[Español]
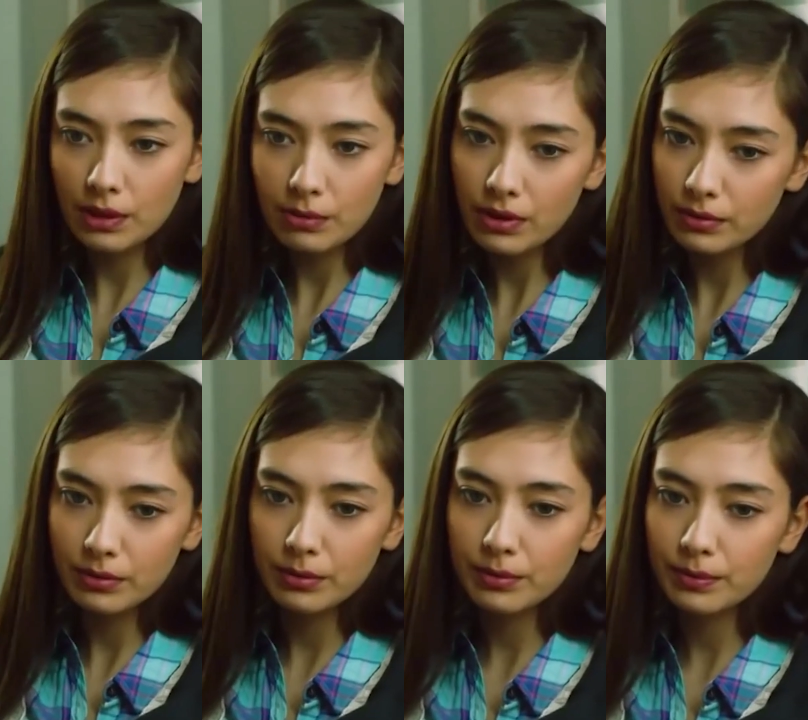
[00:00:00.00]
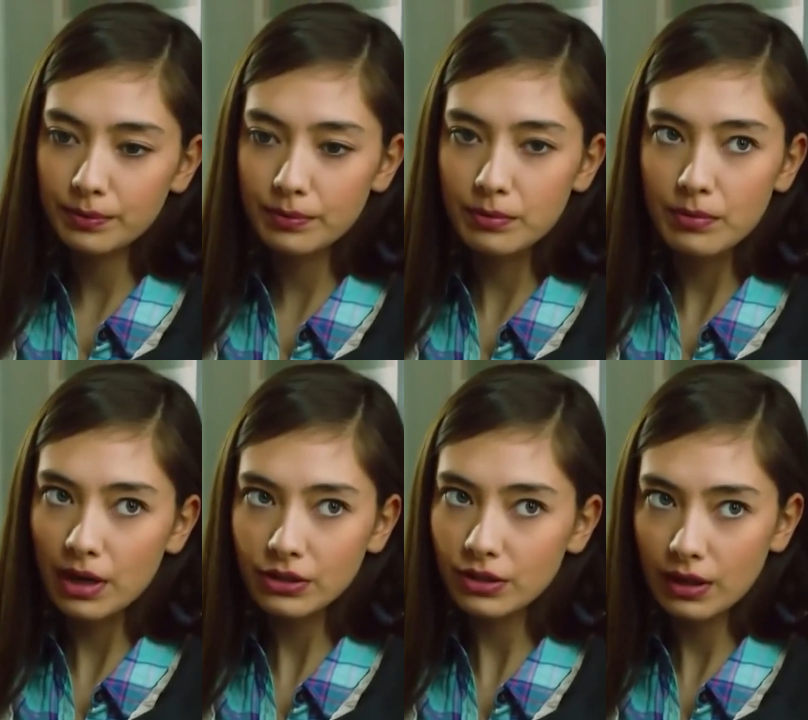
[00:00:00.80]
Pero esta
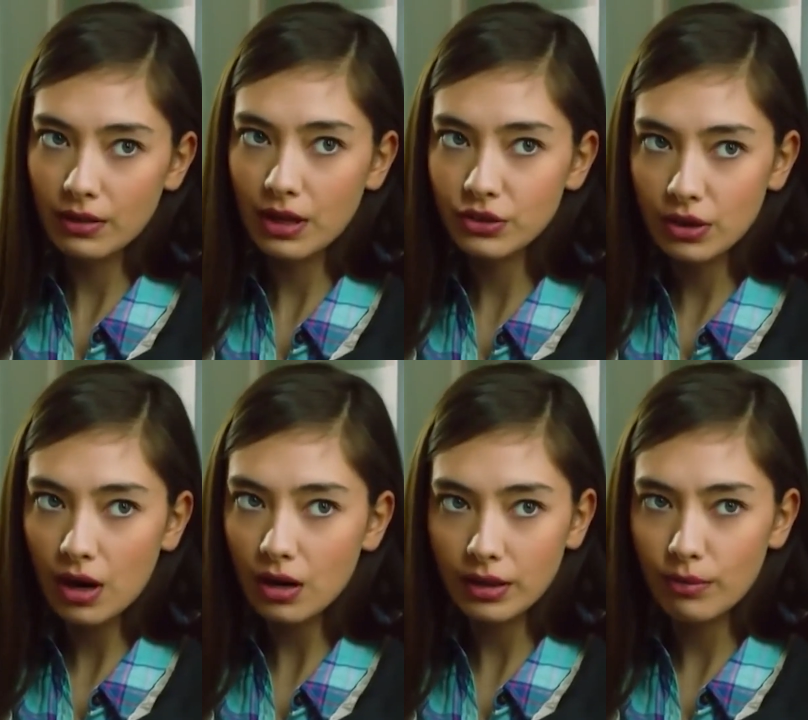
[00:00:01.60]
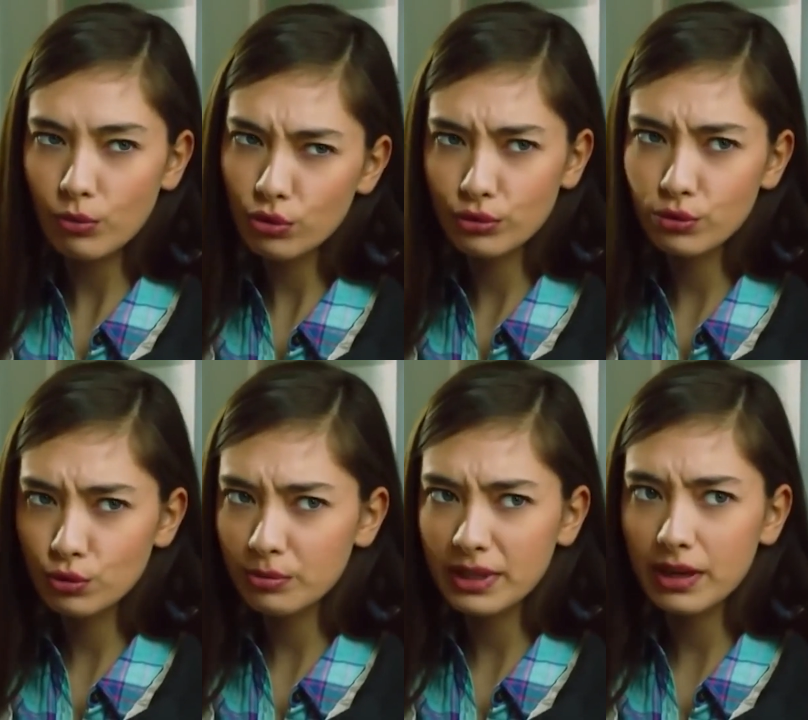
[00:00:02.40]
vez tenía una cara distinta cuando
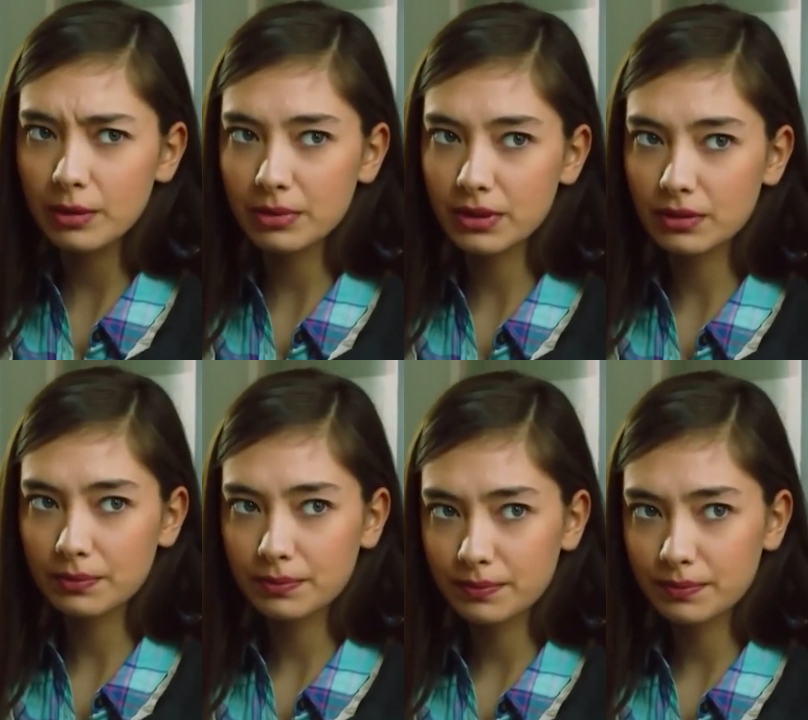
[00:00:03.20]
salió de mi casa.